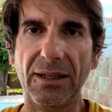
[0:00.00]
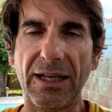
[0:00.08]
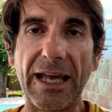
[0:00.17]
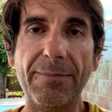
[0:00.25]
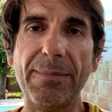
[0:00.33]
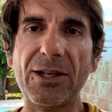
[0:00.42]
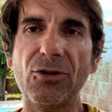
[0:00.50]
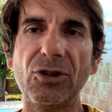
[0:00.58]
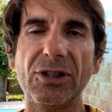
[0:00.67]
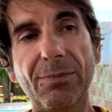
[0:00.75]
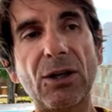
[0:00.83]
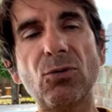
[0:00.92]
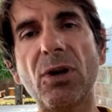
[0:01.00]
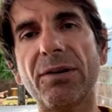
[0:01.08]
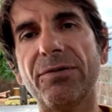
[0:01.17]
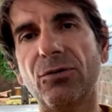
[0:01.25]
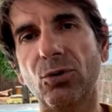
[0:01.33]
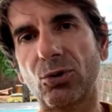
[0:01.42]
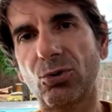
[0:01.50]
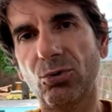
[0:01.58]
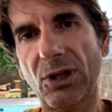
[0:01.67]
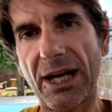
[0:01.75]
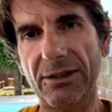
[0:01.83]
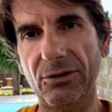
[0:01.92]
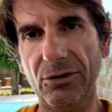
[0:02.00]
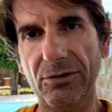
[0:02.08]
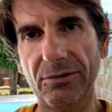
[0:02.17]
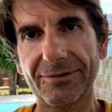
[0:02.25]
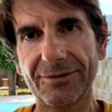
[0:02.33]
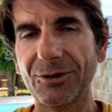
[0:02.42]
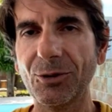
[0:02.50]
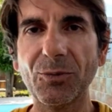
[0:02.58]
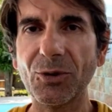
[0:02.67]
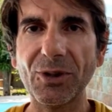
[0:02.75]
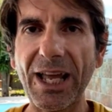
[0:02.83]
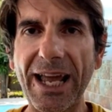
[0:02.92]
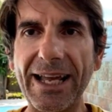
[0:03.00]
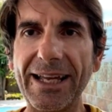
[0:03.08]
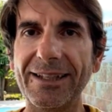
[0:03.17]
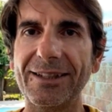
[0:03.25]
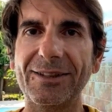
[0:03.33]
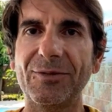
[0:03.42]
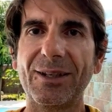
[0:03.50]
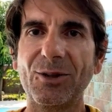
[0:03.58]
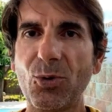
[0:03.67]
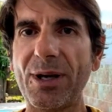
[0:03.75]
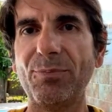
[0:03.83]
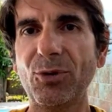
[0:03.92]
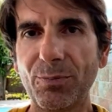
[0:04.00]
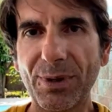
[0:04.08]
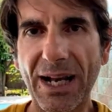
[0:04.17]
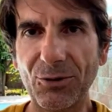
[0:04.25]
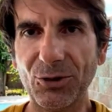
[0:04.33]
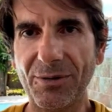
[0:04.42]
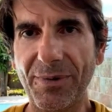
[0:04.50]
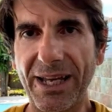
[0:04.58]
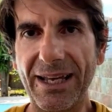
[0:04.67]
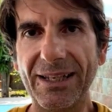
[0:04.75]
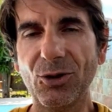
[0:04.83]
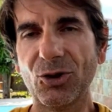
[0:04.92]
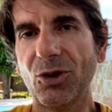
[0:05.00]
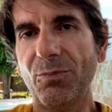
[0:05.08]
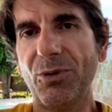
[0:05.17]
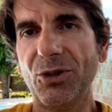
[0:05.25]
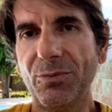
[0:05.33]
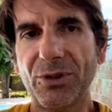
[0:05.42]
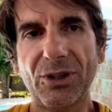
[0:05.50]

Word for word: È meglio dire, ma lui è fortunato. Non, non è lui è più bravo di me, io sono meno...